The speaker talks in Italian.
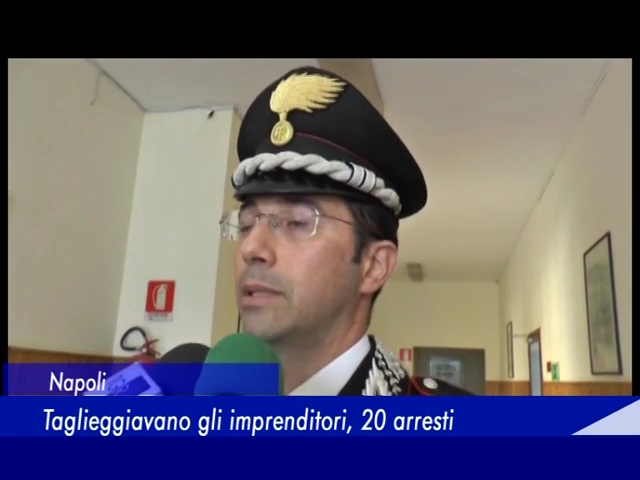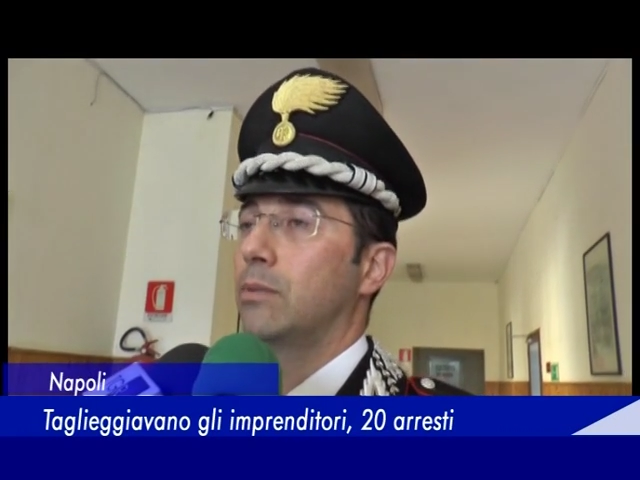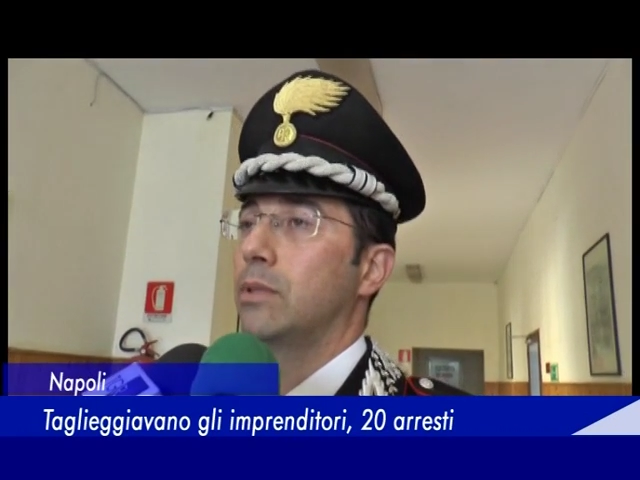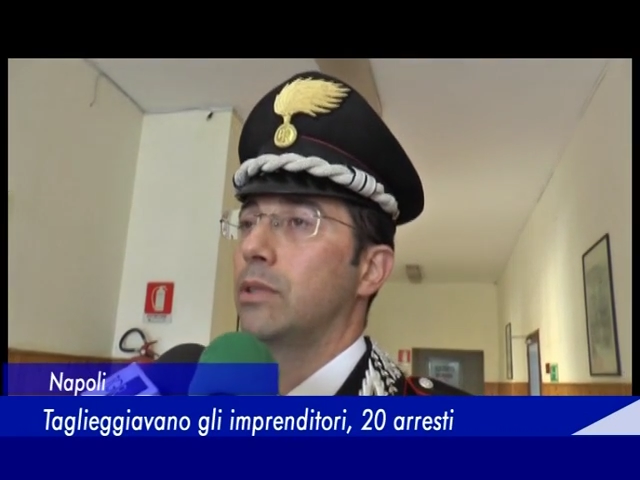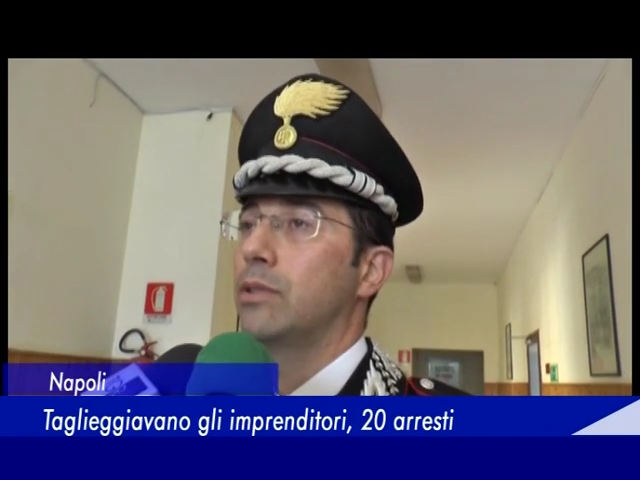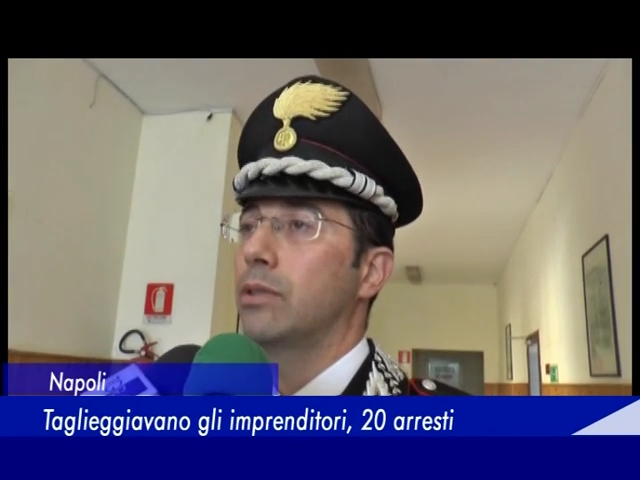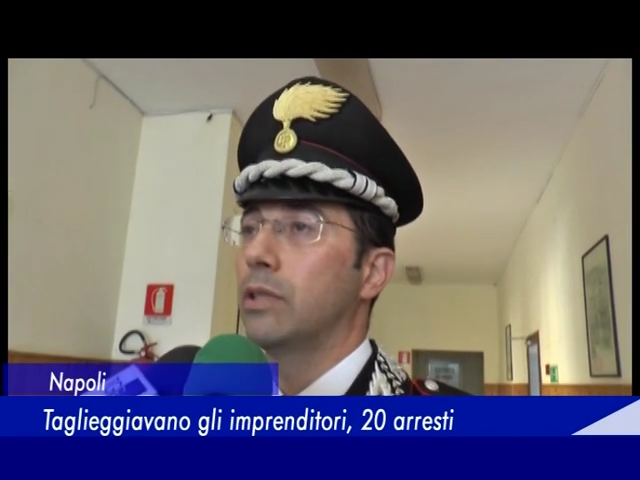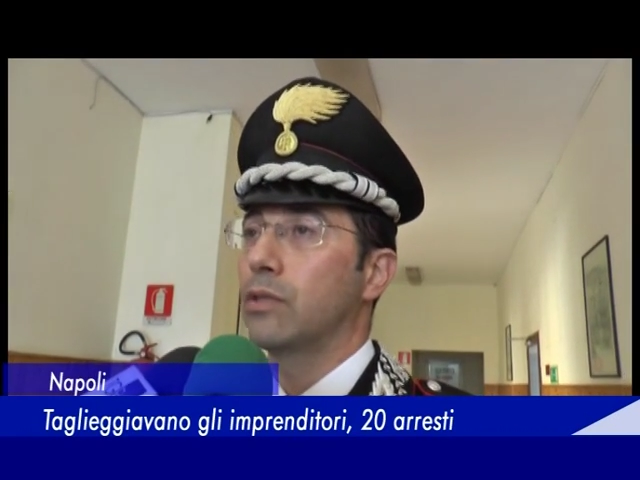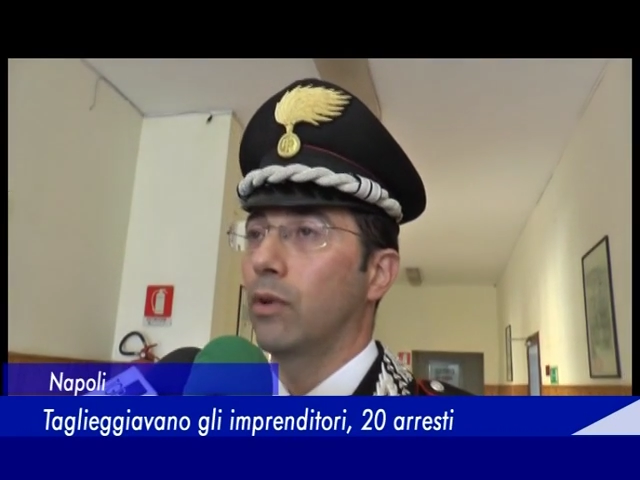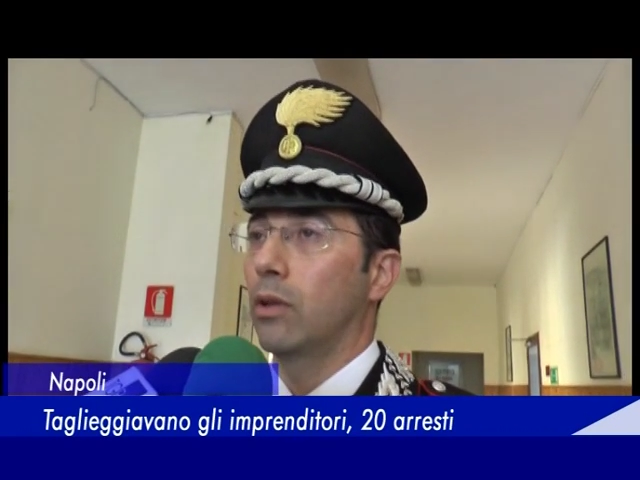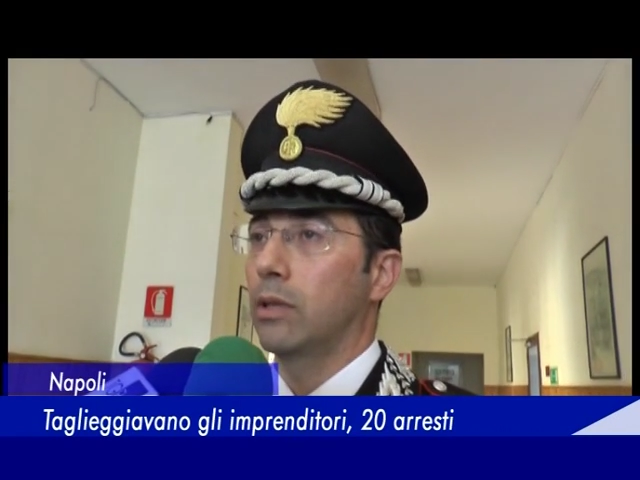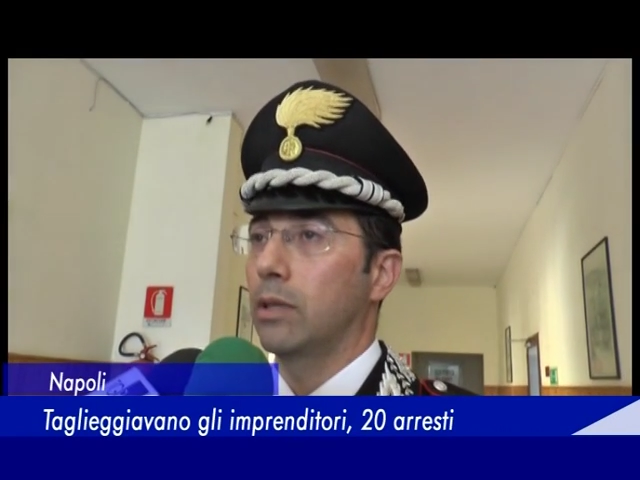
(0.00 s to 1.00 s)
perquisizione
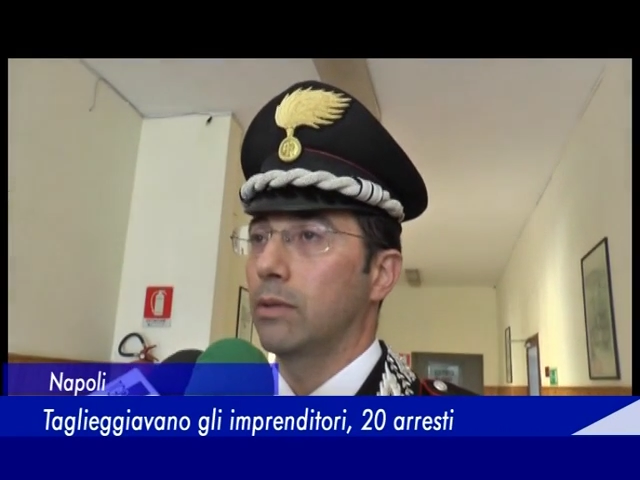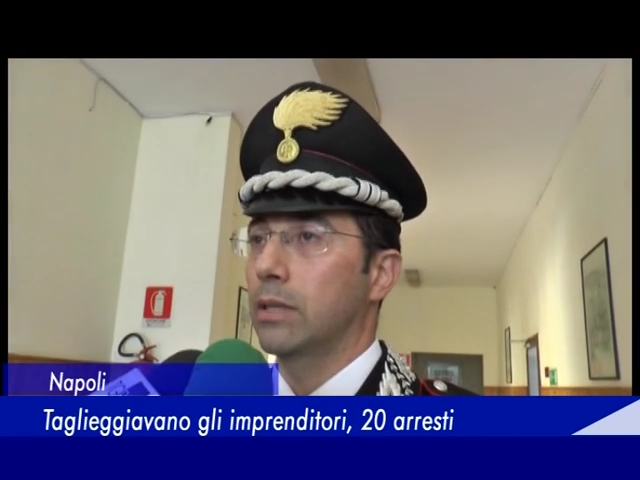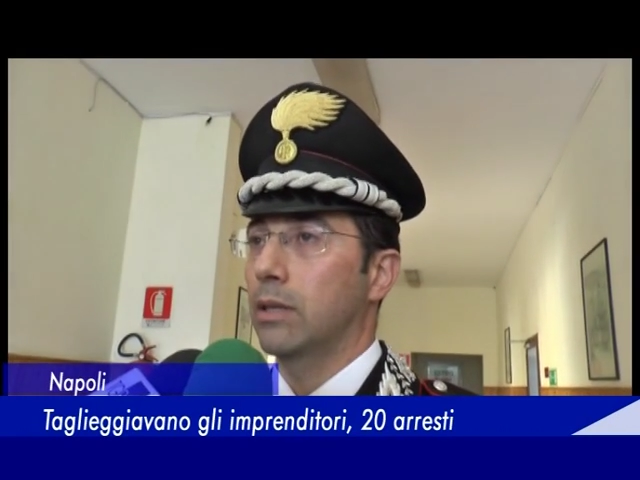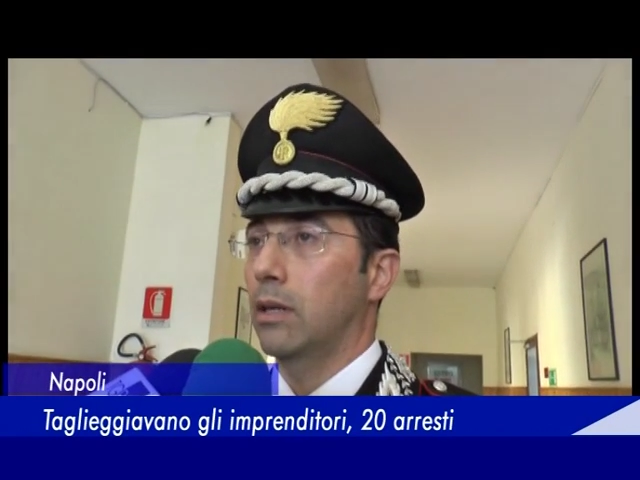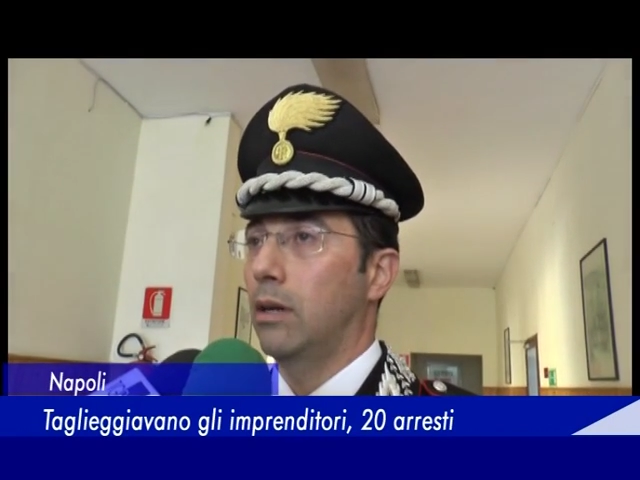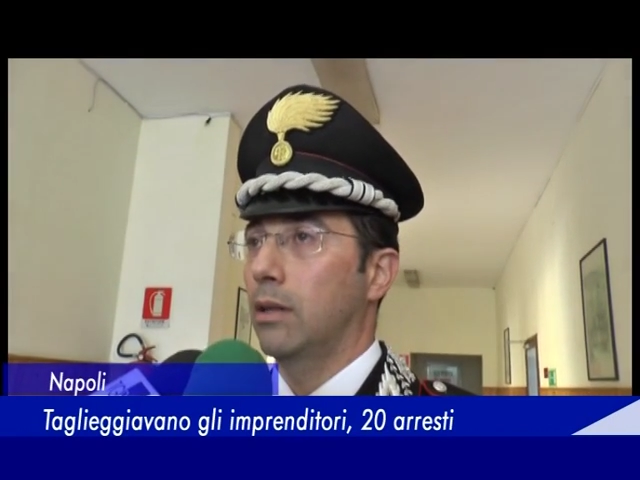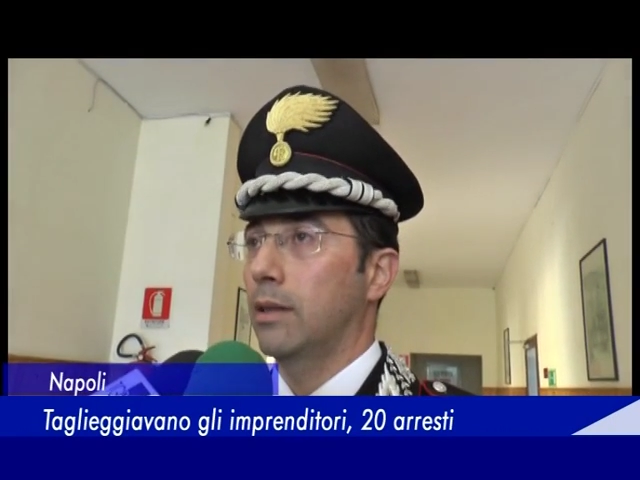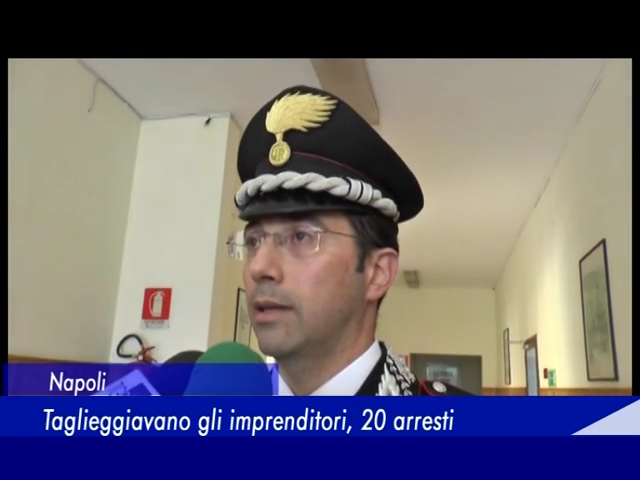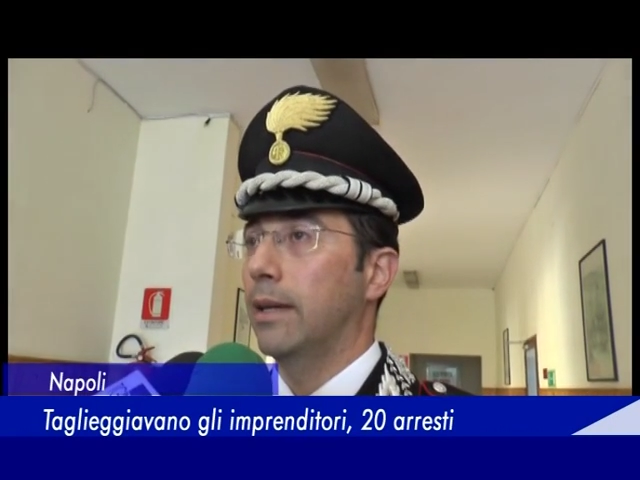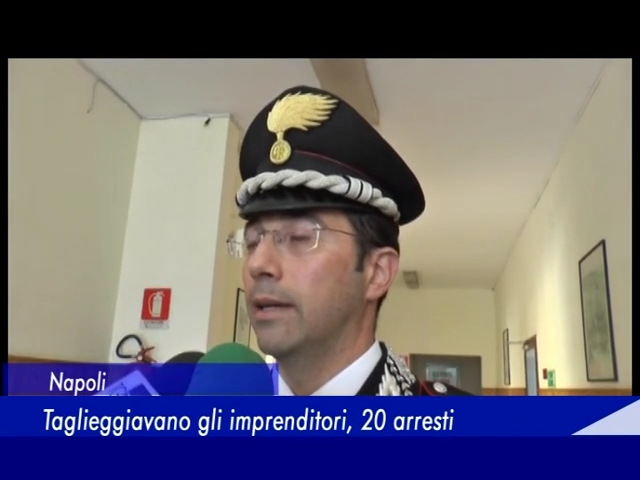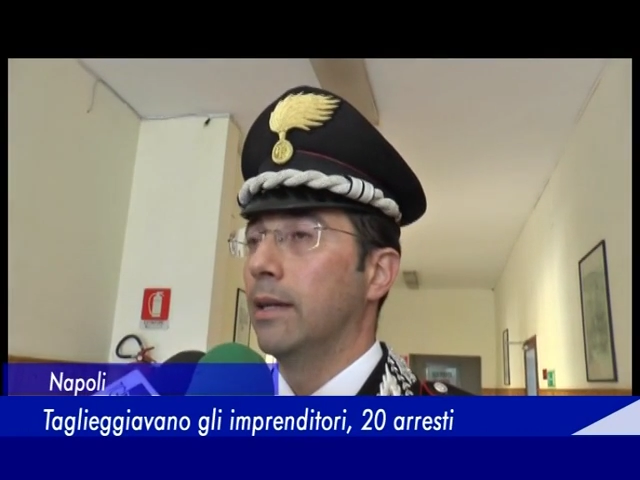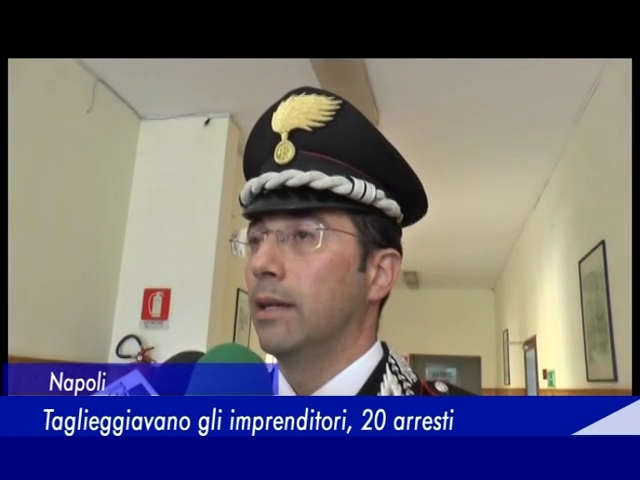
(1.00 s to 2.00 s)
svolte questa
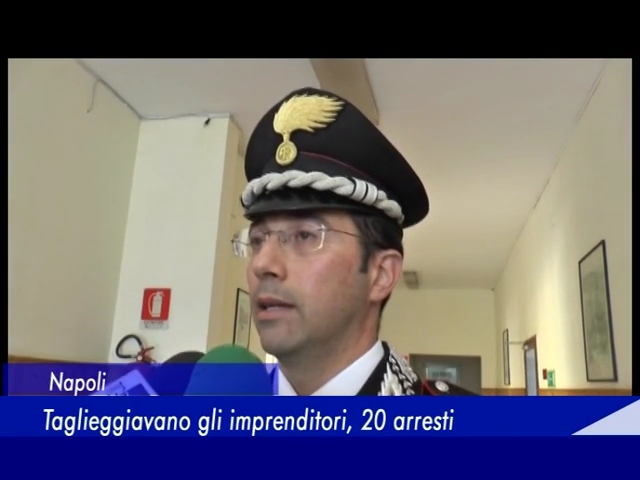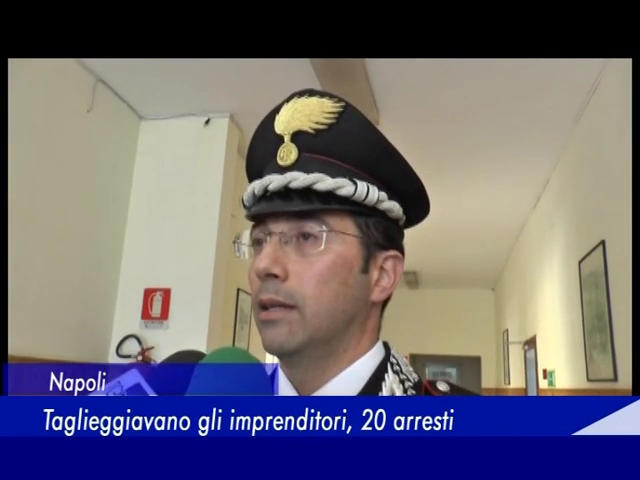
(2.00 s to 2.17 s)
notte